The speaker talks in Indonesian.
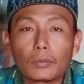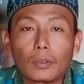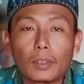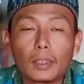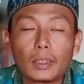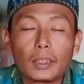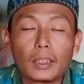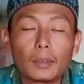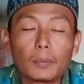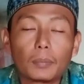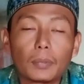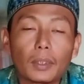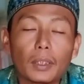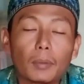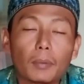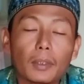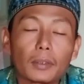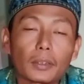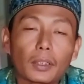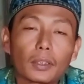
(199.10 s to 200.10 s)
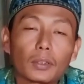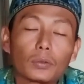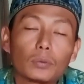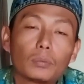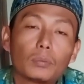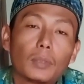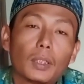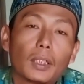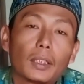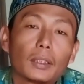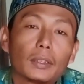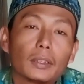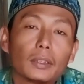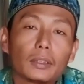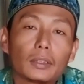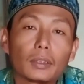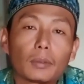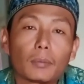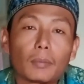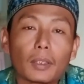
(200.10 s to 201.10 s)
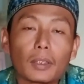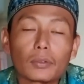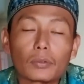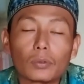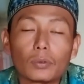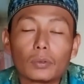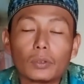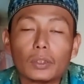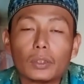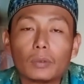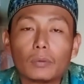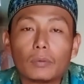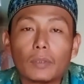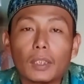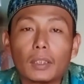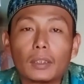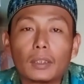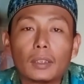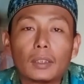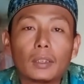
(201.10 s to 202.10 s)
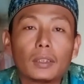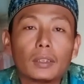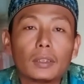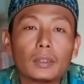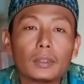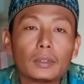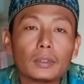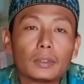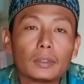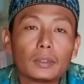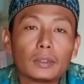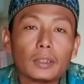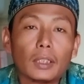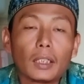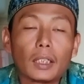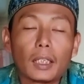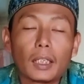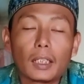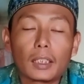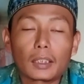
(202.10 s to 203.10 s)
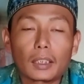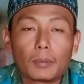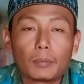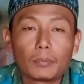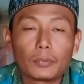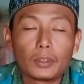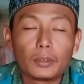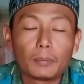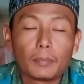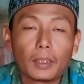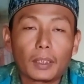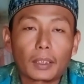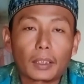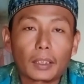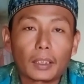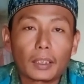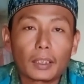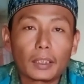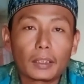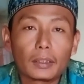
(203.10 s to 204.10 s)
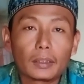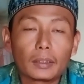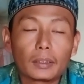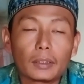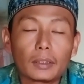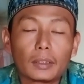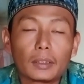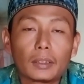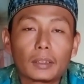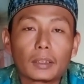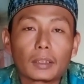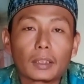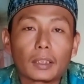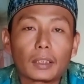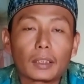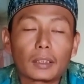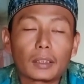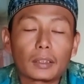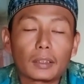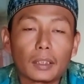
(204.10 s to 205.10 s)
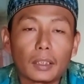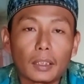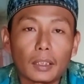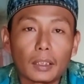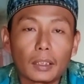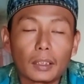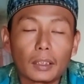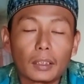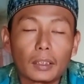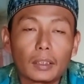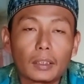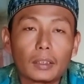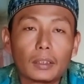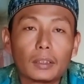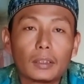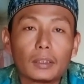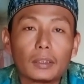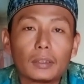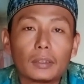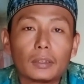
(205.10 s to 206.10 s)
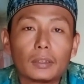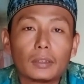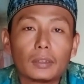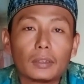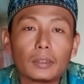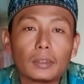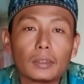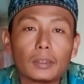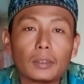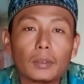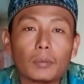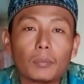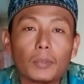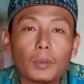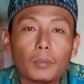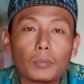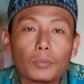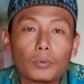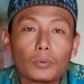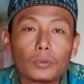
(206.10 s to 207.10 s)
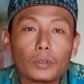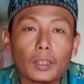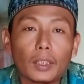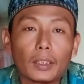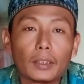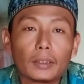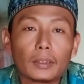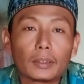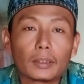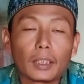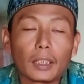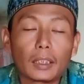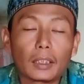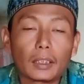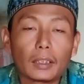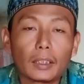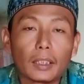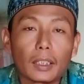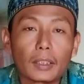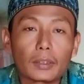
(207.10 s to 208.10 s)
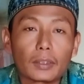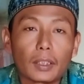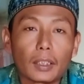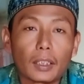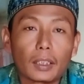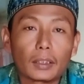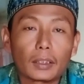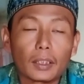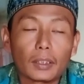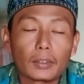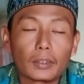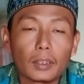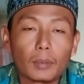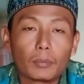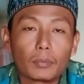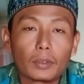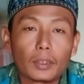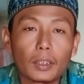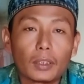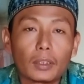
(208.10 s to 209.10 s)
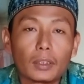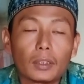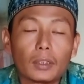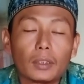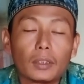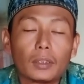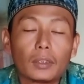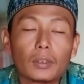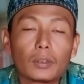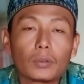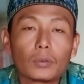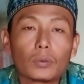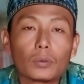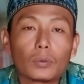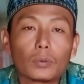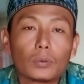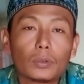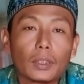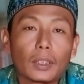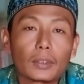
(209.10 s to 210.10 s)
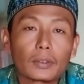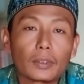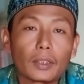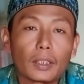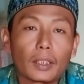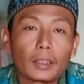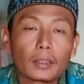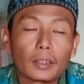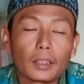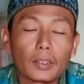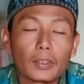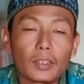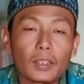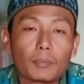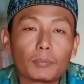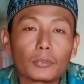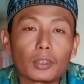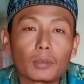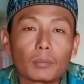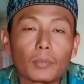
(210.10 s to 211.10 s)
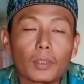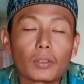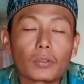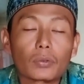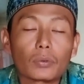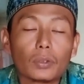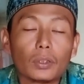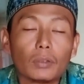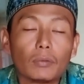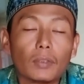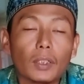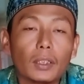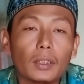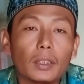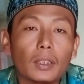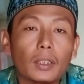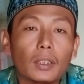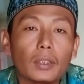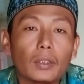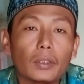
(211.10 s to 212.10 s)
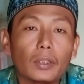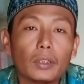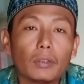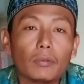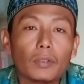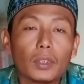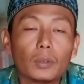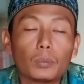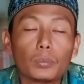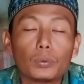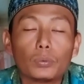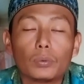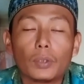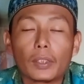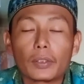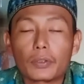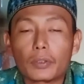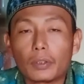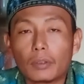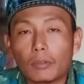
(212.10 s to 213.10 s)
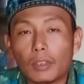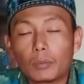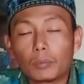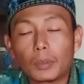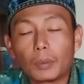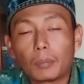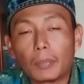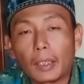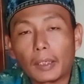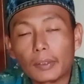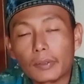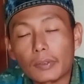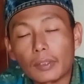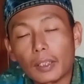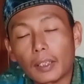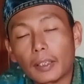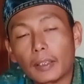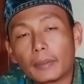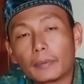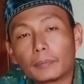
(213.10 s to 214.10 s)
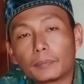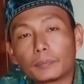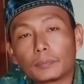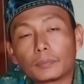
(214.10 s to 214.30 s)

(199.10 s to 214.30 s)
Soalnya apa? Macan kumbang ini termasuk hewan yang haram dimakan karena eh, mempunyai taring yang sangat tajam dan kuku yang sangat tajam termasuk hewan hewan buas, hewan pemangsa.